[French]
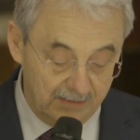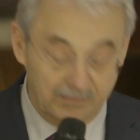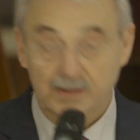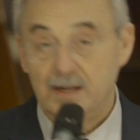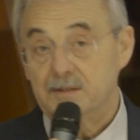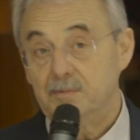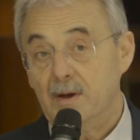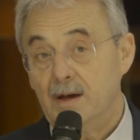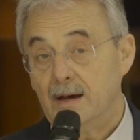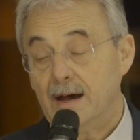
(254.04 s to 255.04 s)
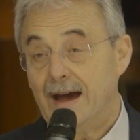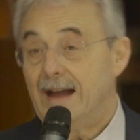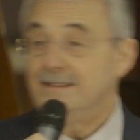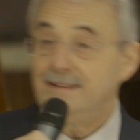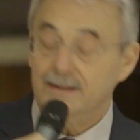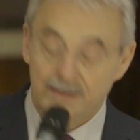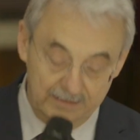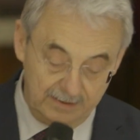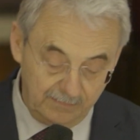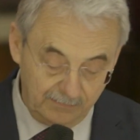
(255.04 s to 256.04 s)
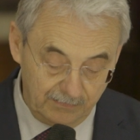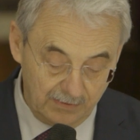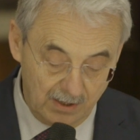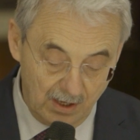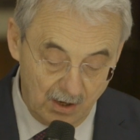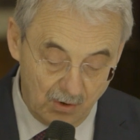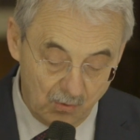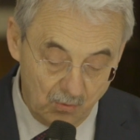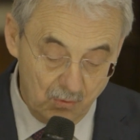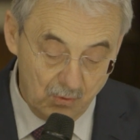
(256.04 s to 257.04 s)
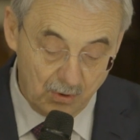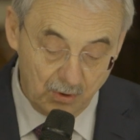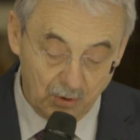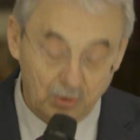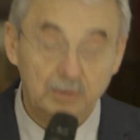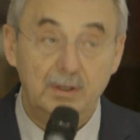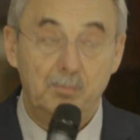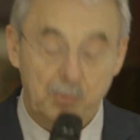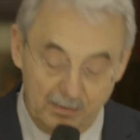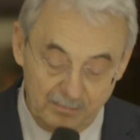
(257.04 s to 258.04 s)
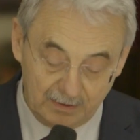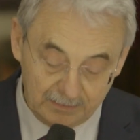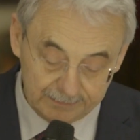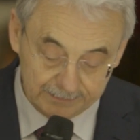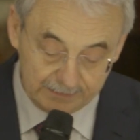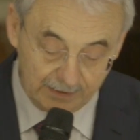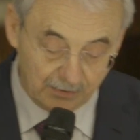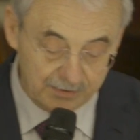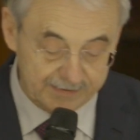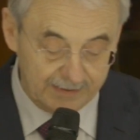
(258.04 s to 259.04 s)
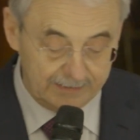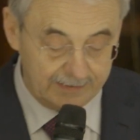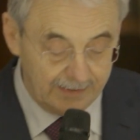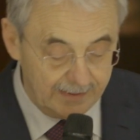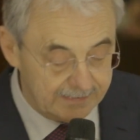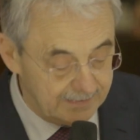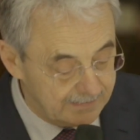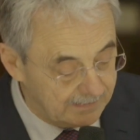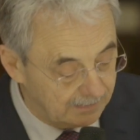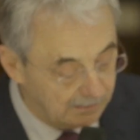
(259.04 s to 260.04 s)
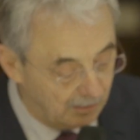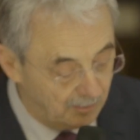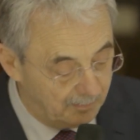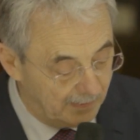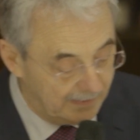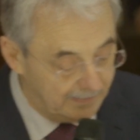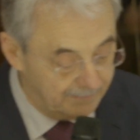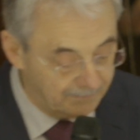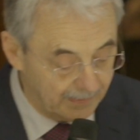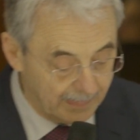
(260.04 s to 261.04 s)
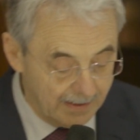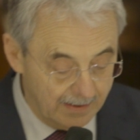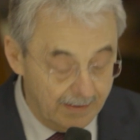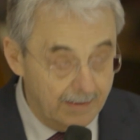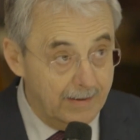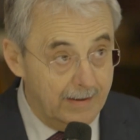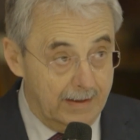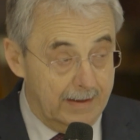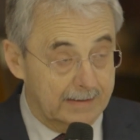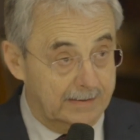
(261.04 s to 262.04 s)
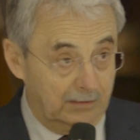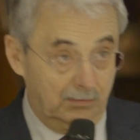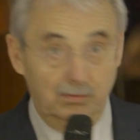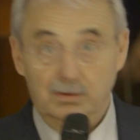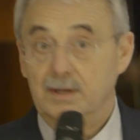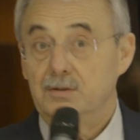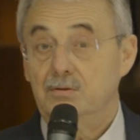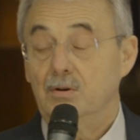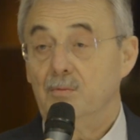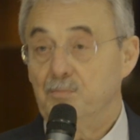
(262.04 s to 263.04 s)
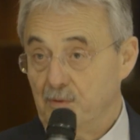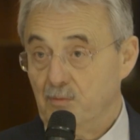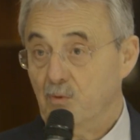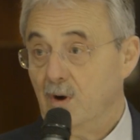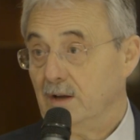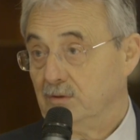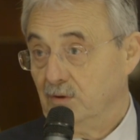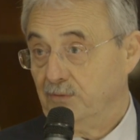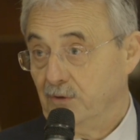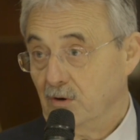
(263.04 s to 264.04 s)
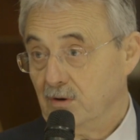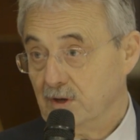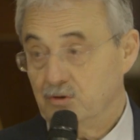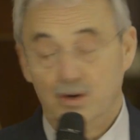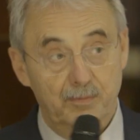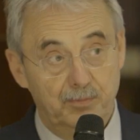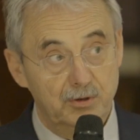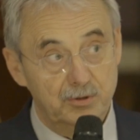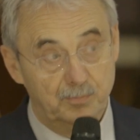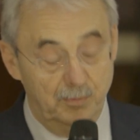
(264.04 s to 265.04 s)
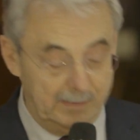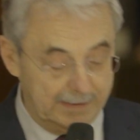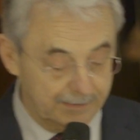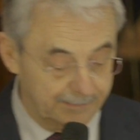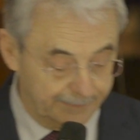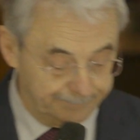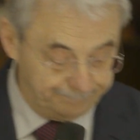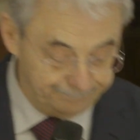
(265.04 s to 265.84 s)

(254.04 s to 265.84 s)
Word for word: Financement alternatif ou redéploiement des recettes existantes dans le pays C'est une question pour moi de fond et je la pose publiquement.